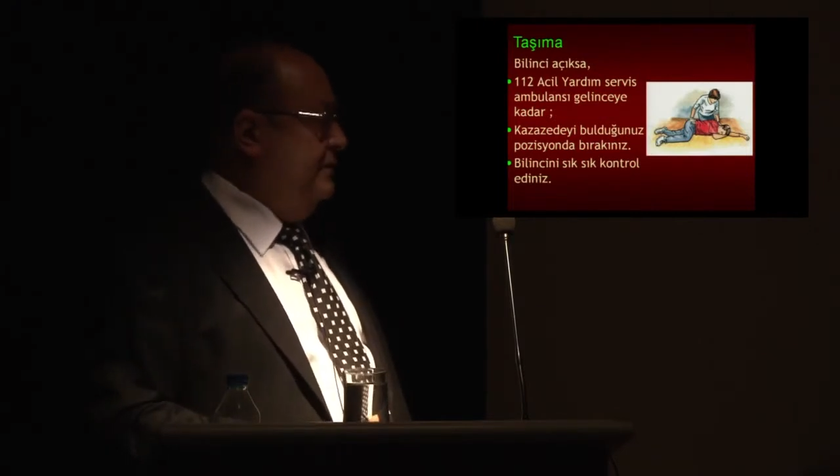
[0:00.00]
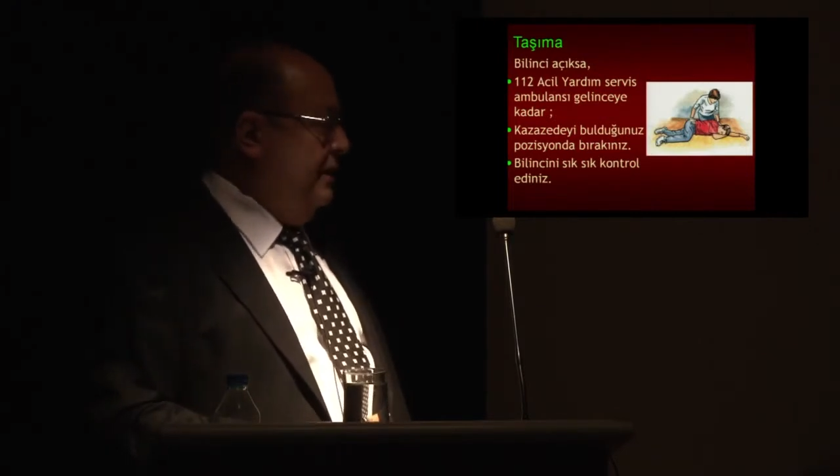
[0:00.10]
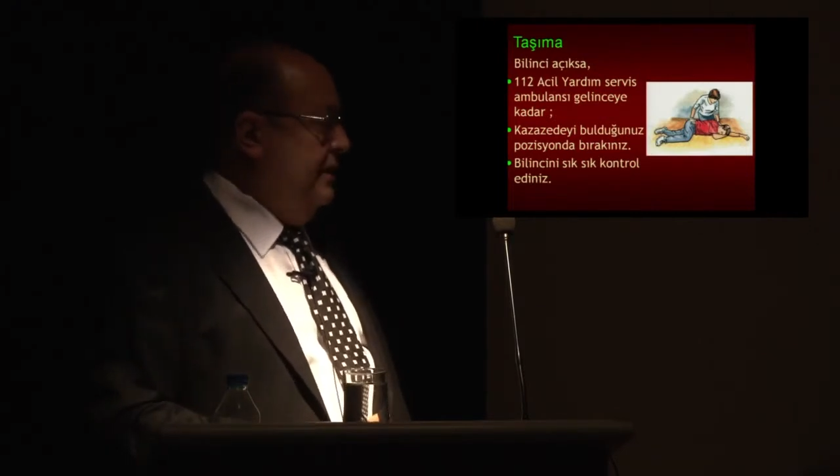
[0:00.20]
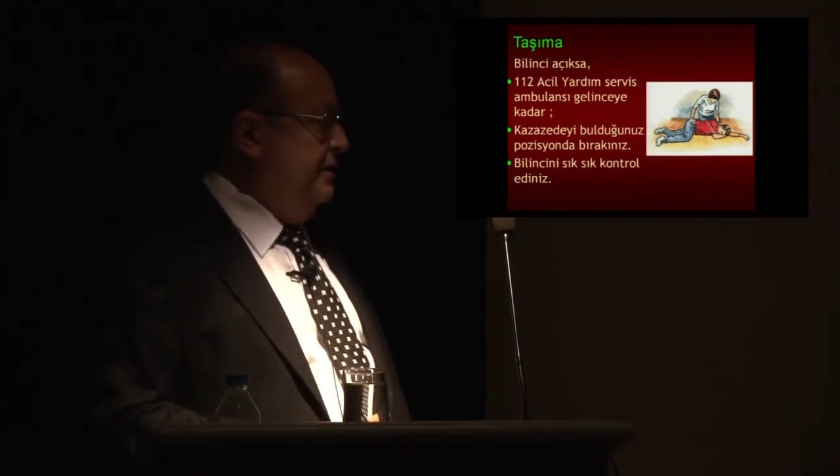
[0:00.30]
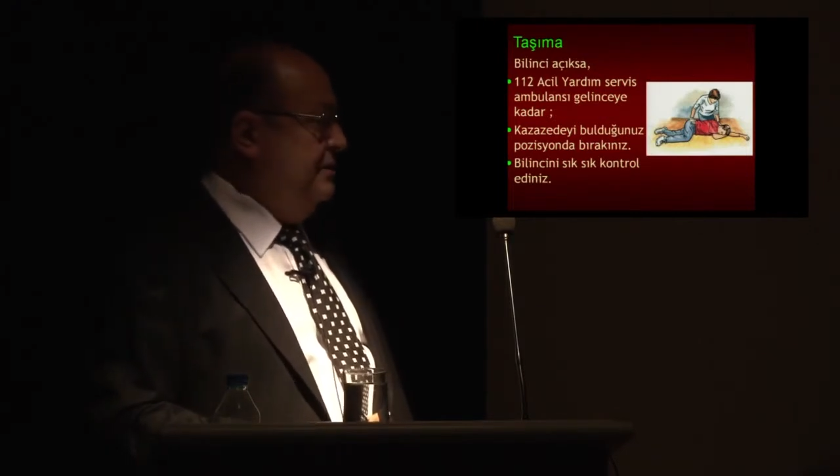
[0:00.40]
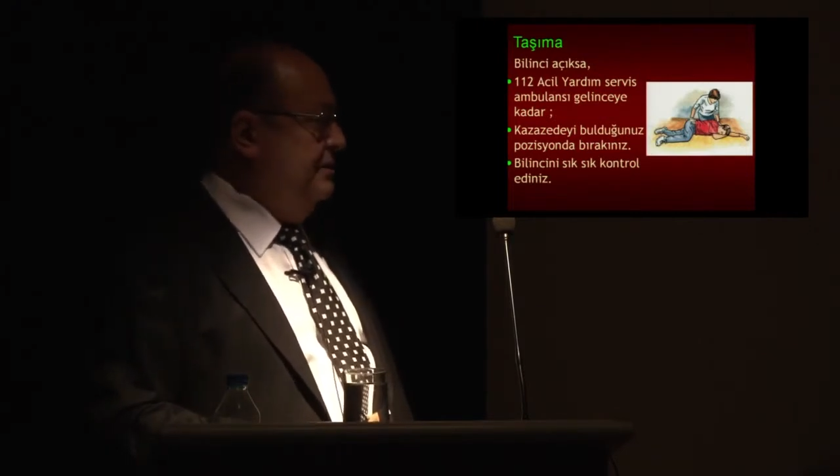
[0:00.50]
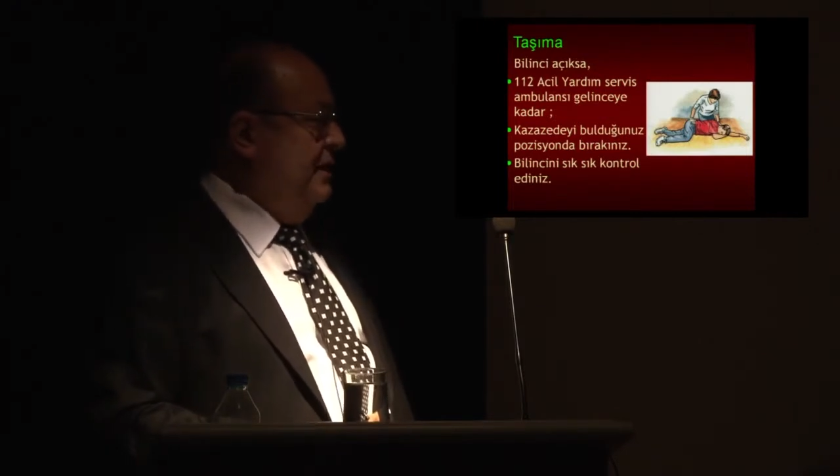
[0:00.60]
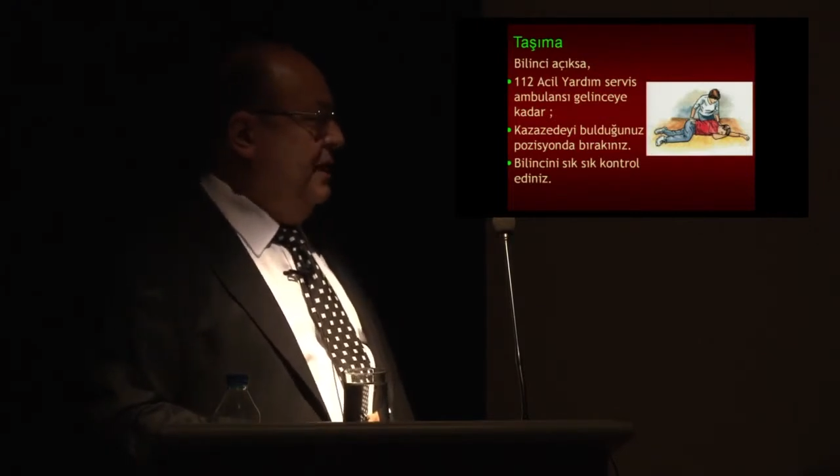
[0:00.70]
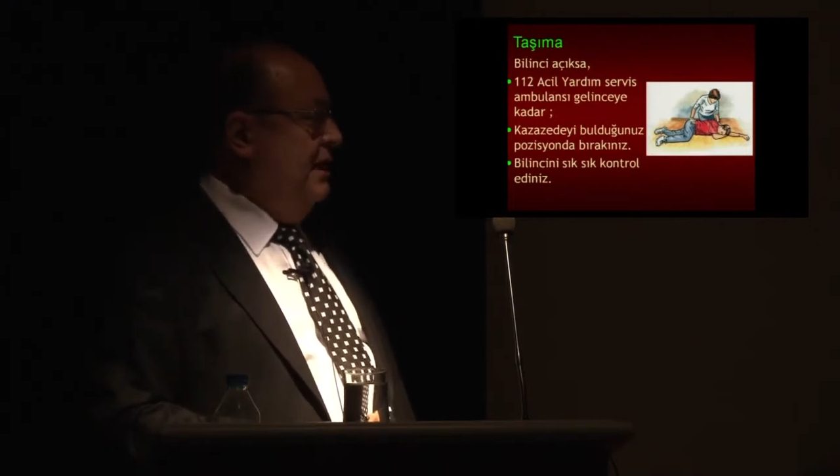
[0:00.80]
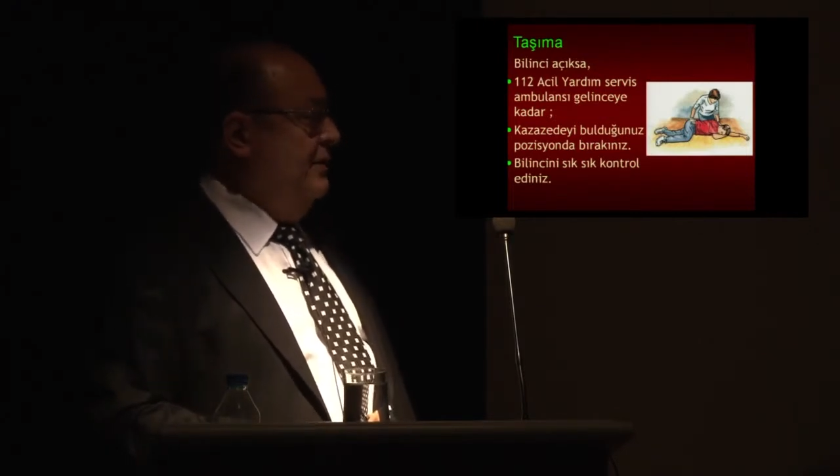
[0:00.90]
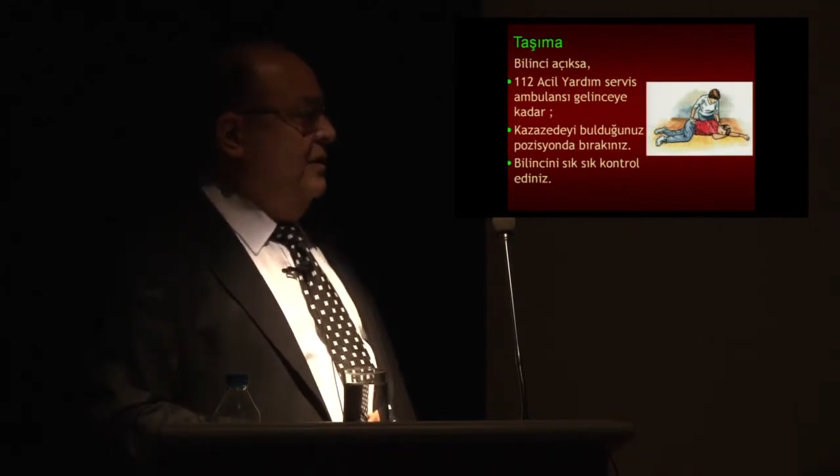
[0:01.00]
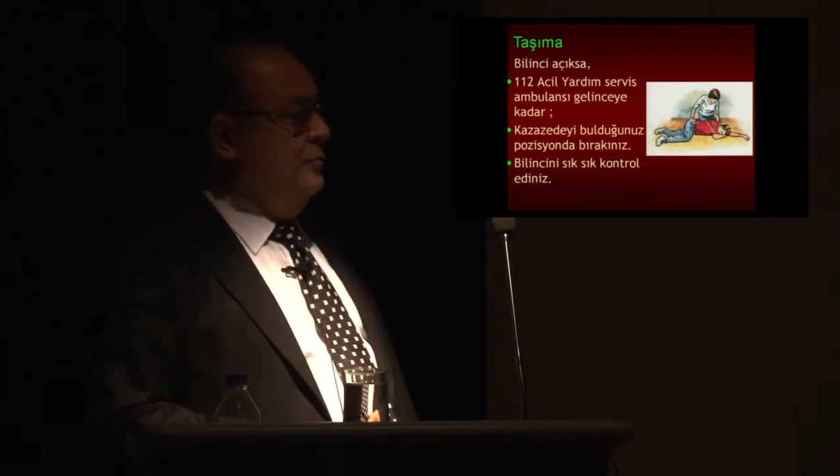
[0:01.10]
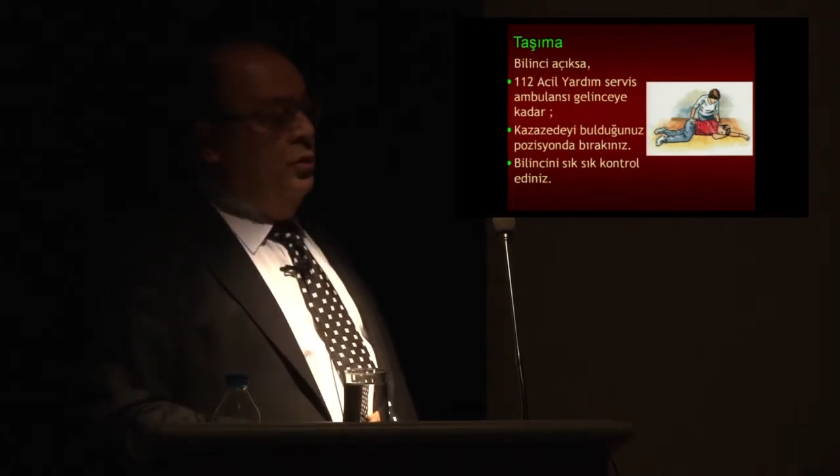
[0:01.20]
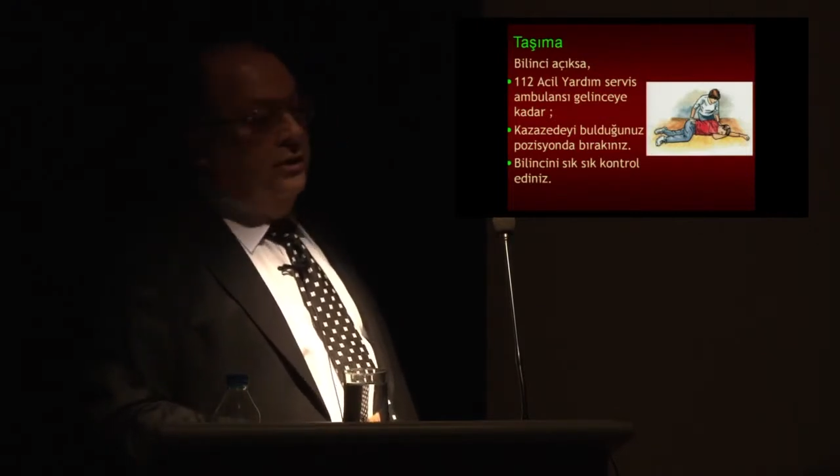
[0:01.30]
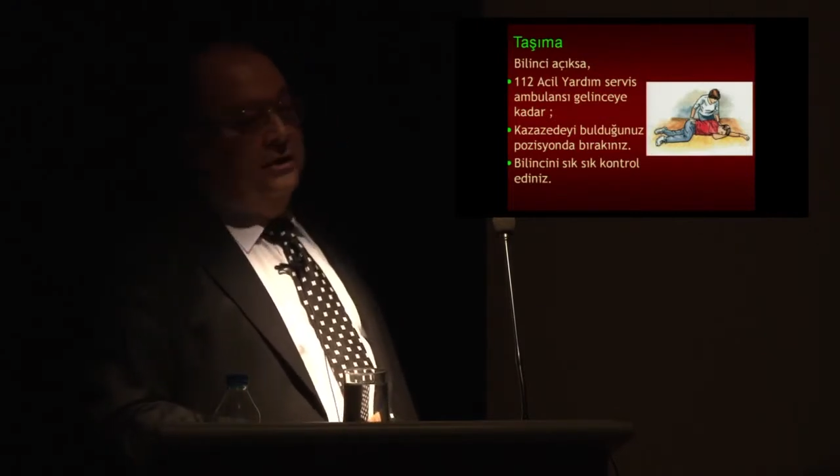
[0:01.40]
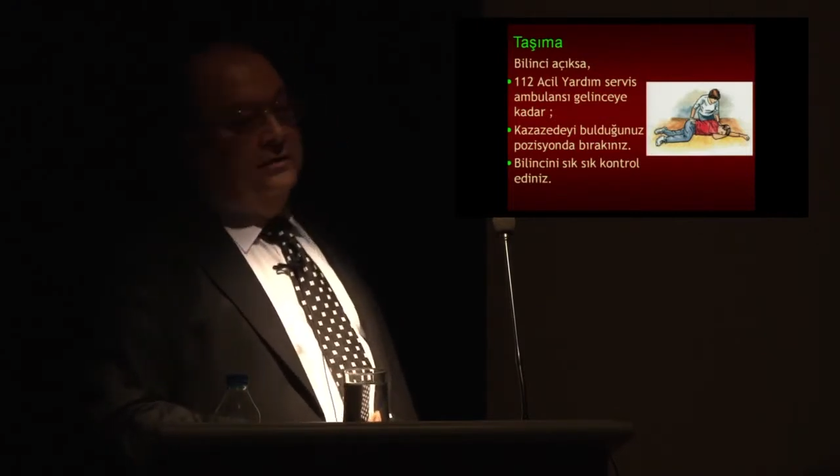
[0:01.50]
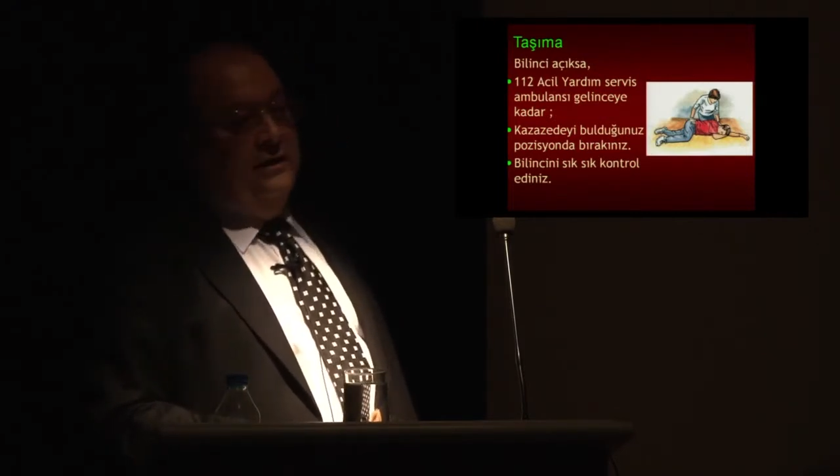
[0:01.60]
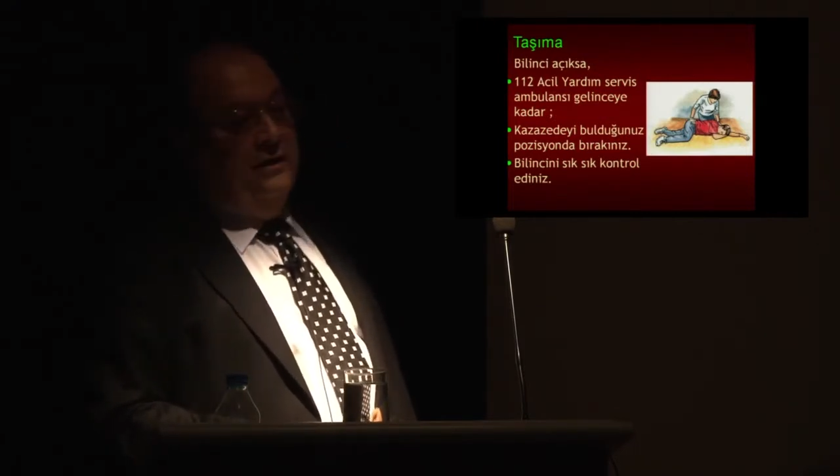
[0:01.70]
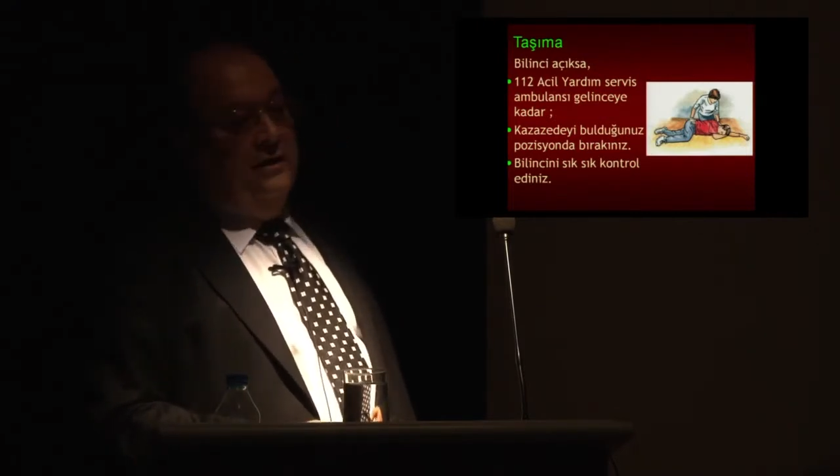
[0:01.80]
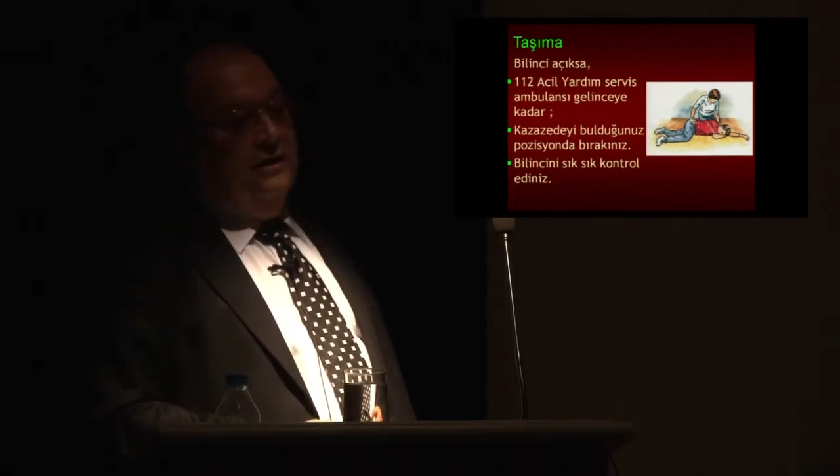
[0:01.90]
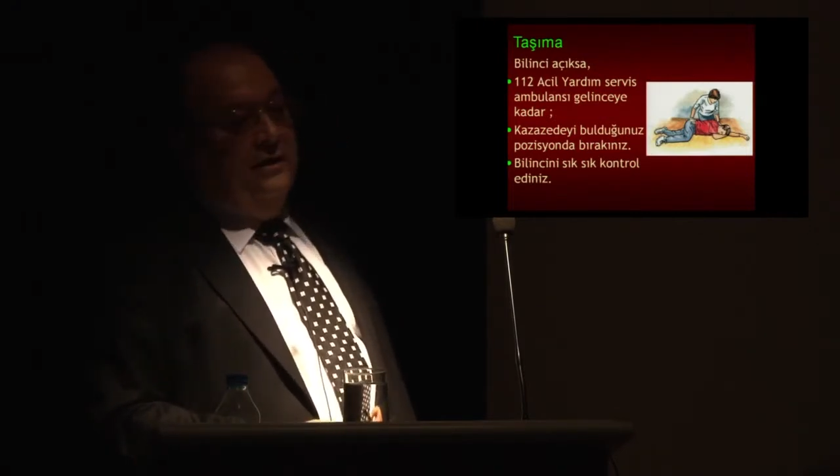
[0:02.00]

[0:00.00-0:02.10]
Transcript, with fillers: gerekir. Ve bu arada